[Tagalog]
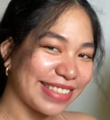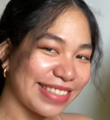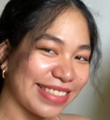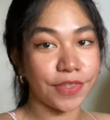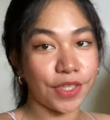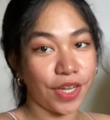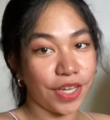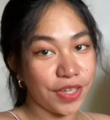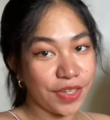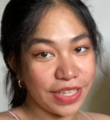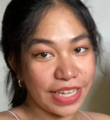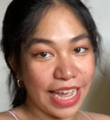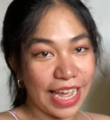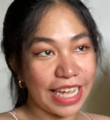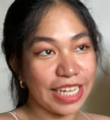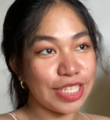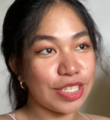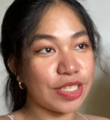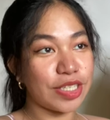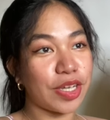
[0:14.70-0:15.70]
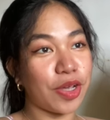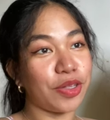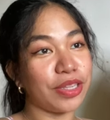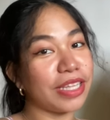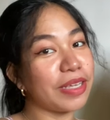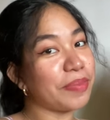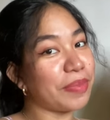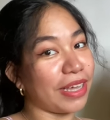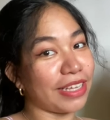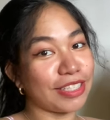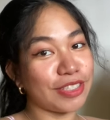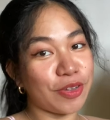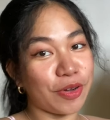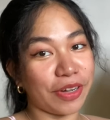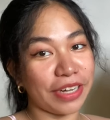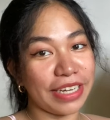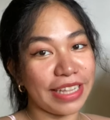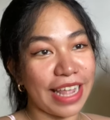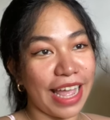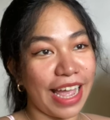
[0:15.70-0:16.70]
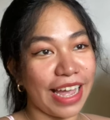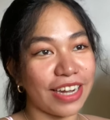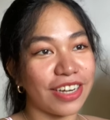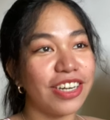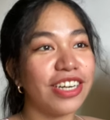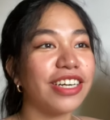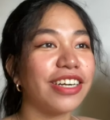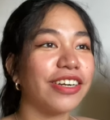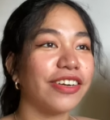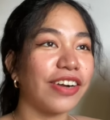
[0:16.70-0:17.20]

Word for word: So, yun guys, konting backstory lang.